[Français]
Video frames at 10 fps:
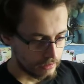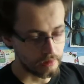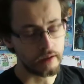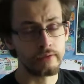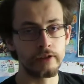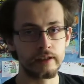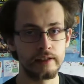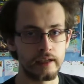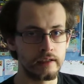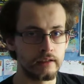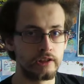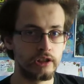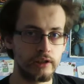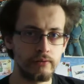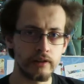Alors Infernal,
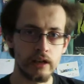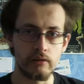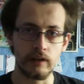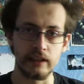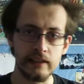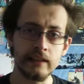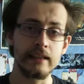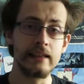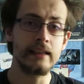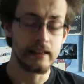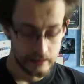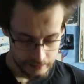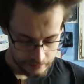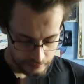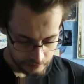j'ai vu quelques critiques
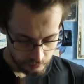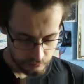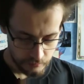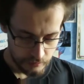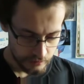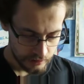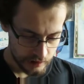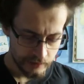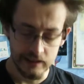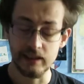et j'ai vu que